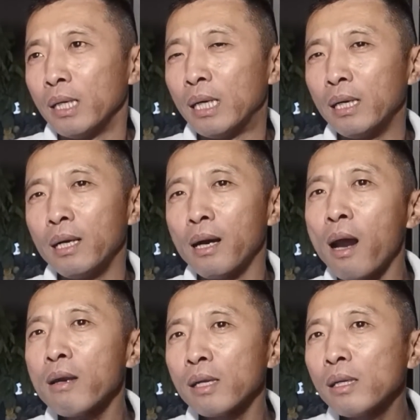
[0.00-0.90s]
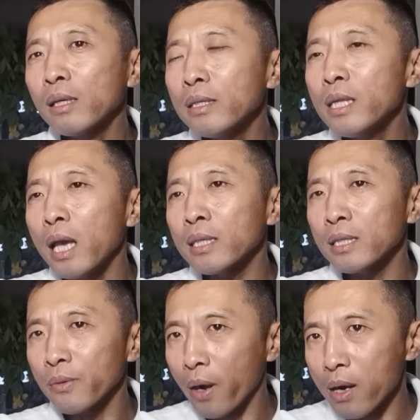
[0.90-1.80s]
呃，二零零一年
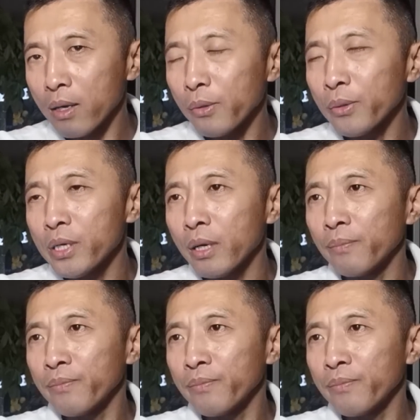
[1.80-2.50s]
四月二十六日，